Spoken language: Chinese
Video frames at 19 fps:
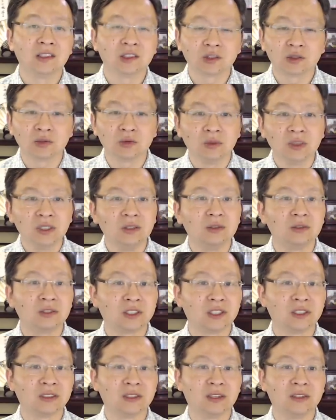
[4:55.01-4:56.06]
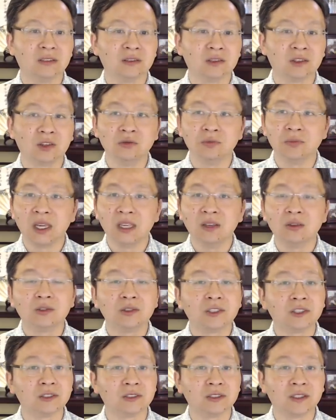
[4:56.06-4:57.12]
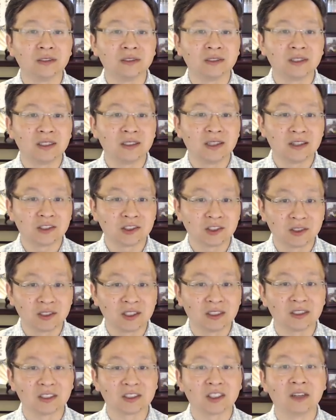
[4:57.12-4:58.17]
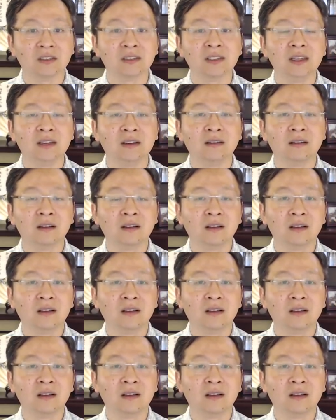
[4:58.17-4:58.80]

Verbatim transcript: 所有证人都没有指认这件事情的成立。